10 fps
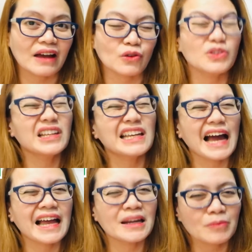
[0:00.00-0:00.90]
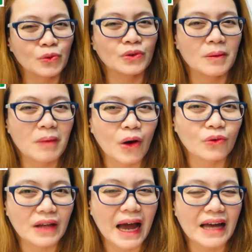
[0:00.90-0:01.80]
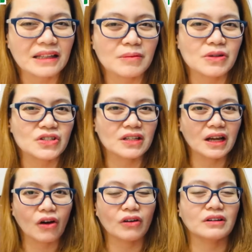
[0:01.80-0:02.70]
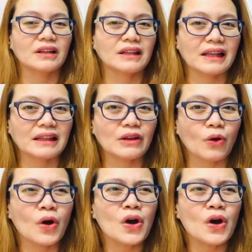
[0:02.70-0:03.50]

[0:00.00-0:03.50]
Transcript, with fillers: kung hindi niya alam kung nabakunahan na ba siya ng kontra tetano,